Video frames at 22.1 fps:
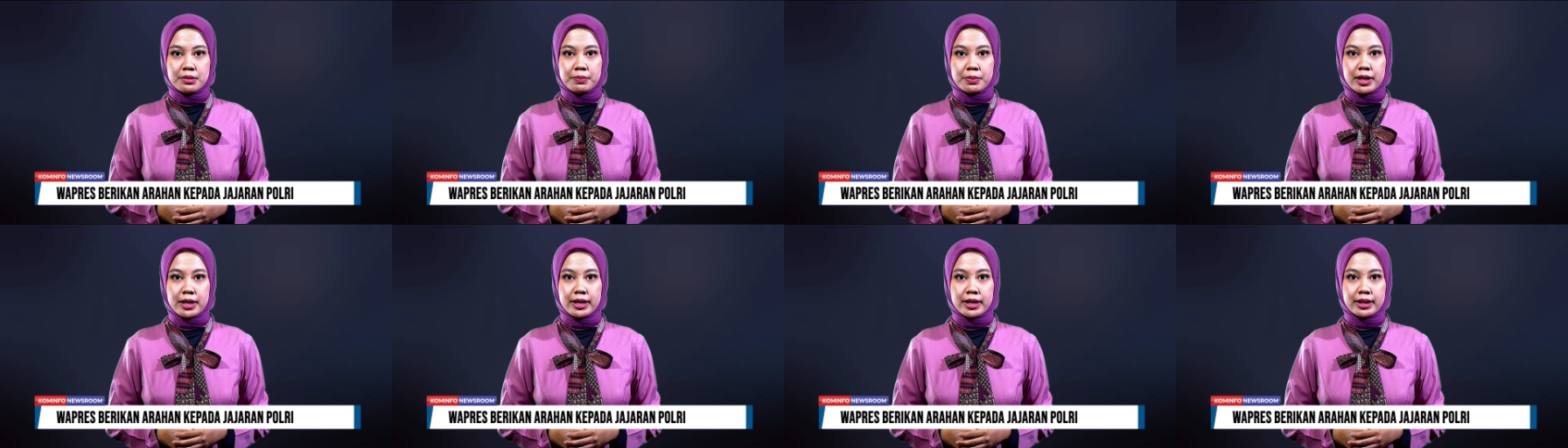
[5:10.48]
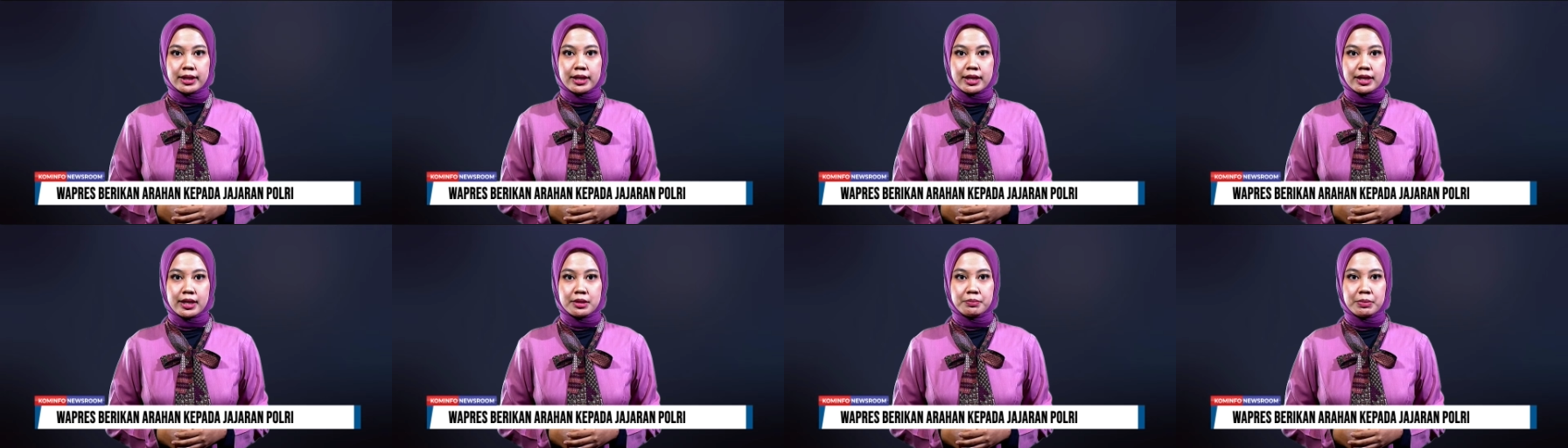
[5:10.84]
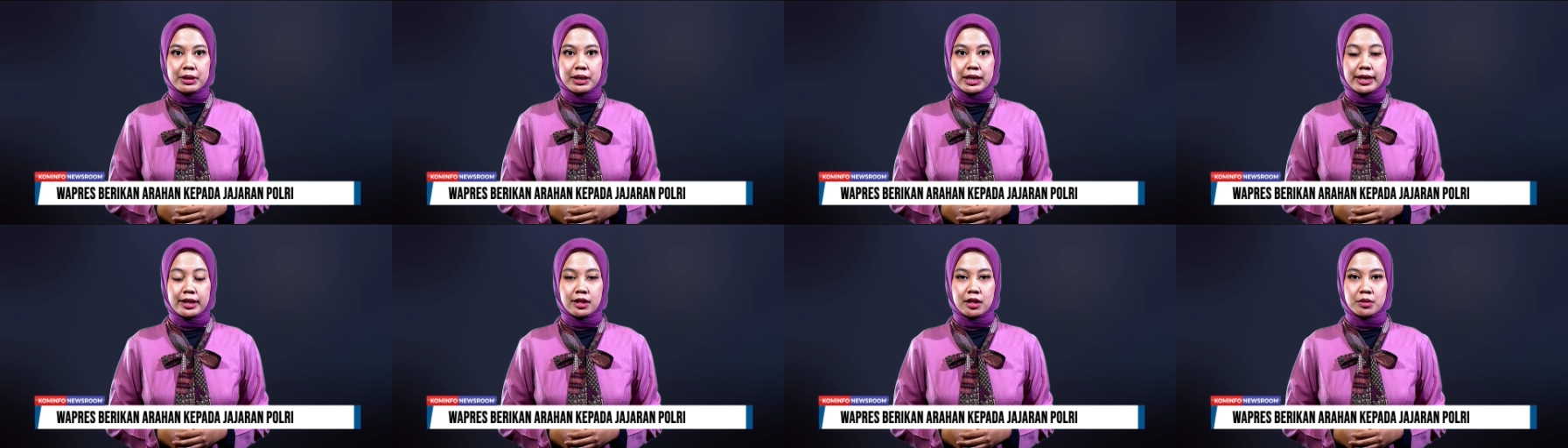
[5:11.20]
dan penghargaan
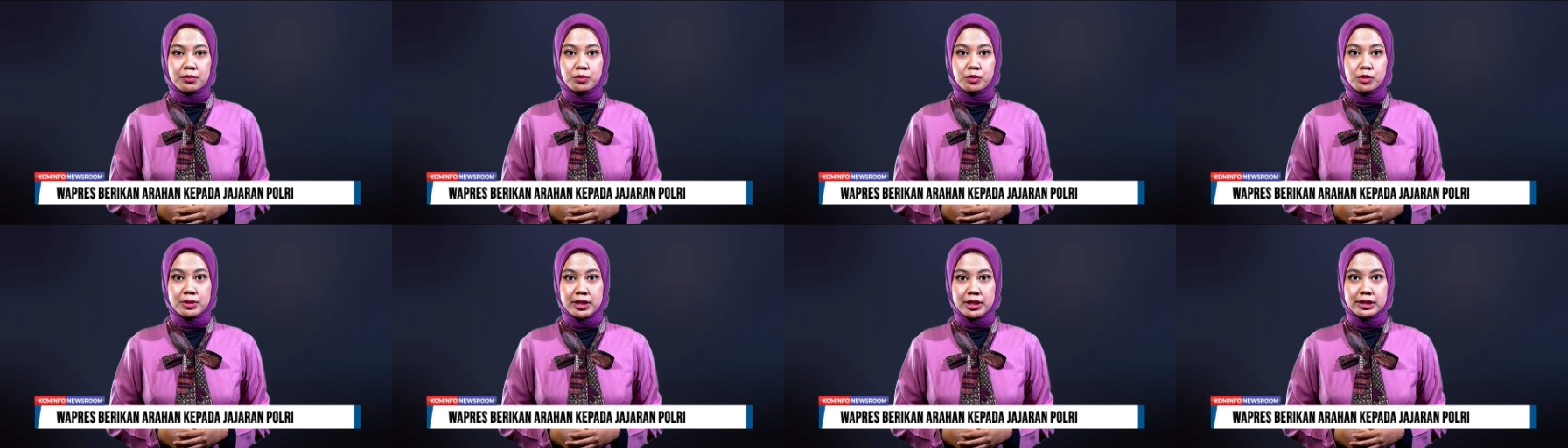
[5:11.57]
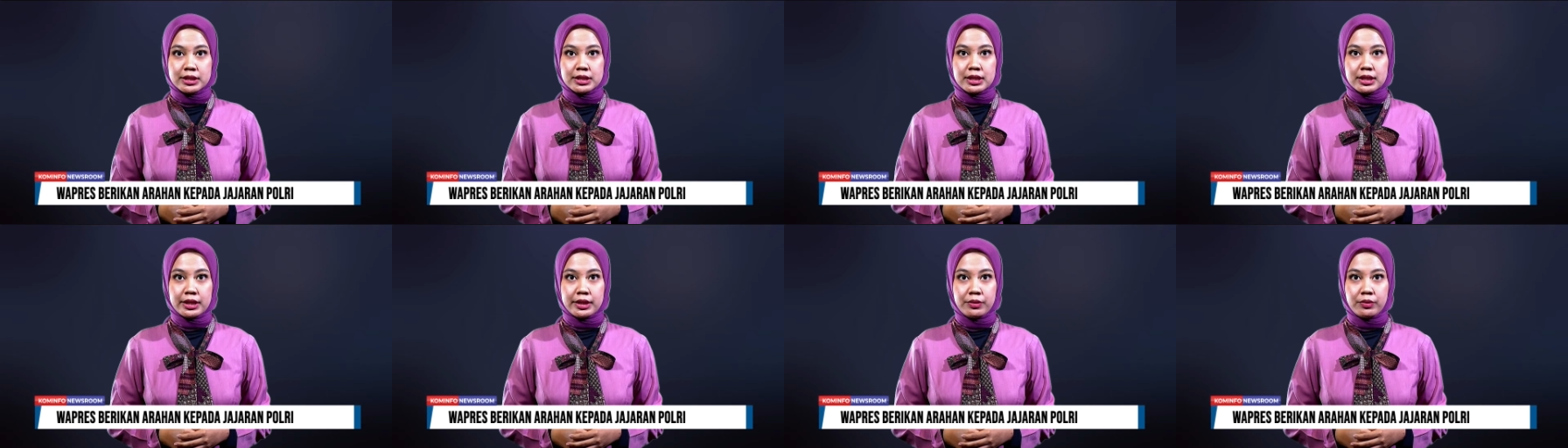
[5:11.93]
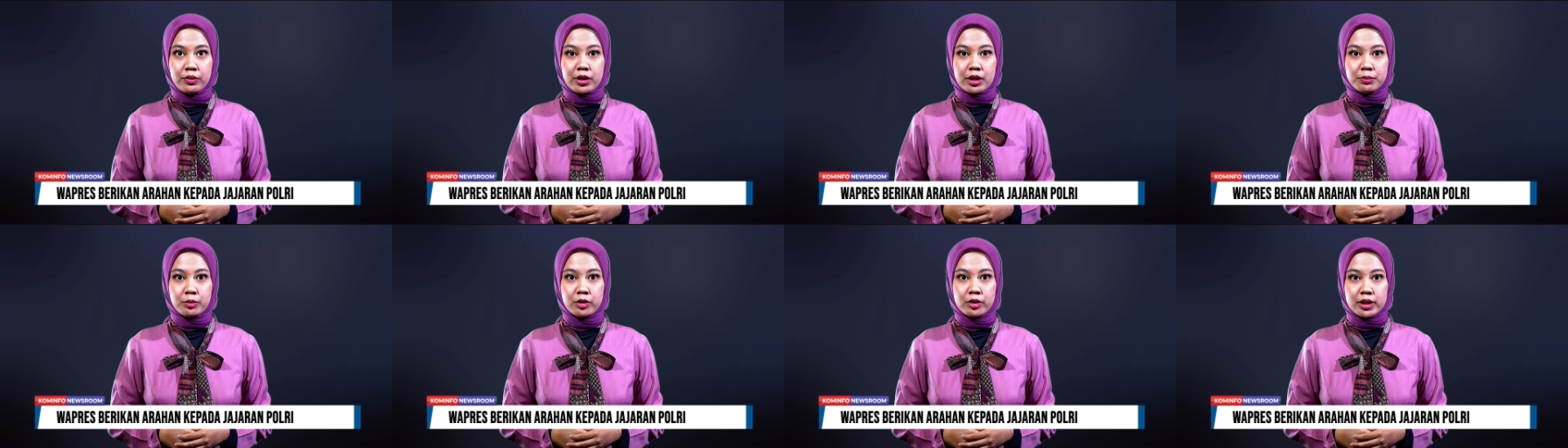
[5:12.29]
pelayanan publik di
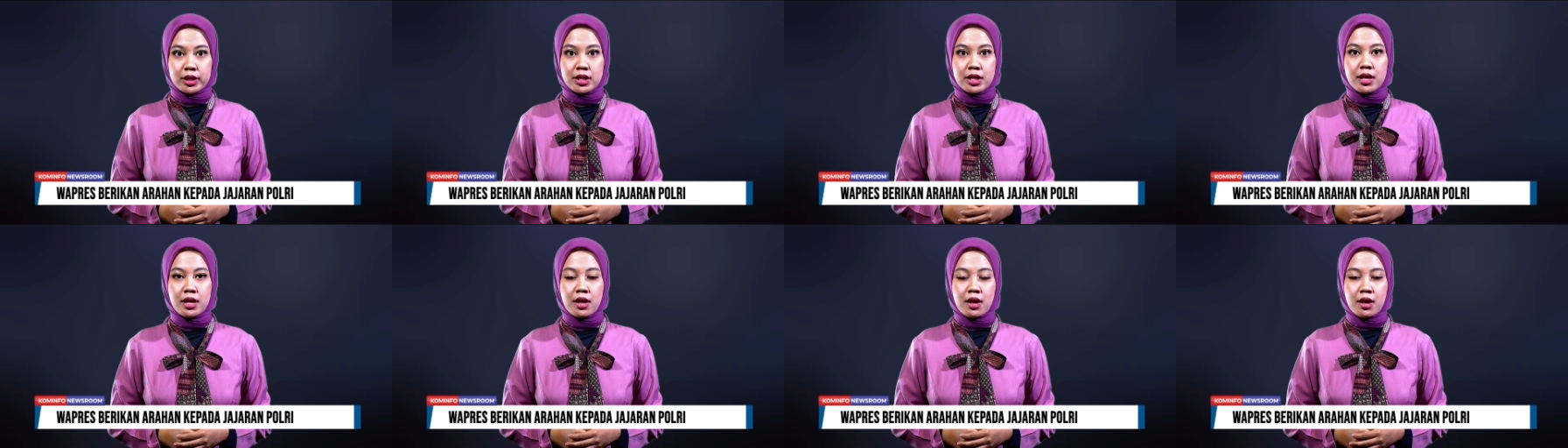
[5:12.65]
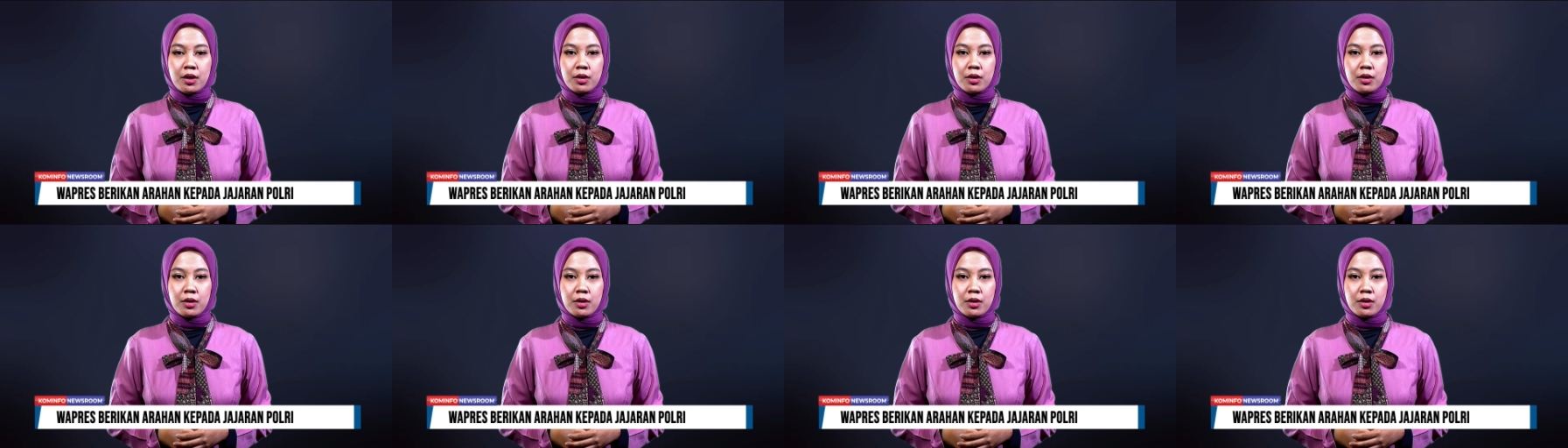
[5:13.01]
lingkungan Polri,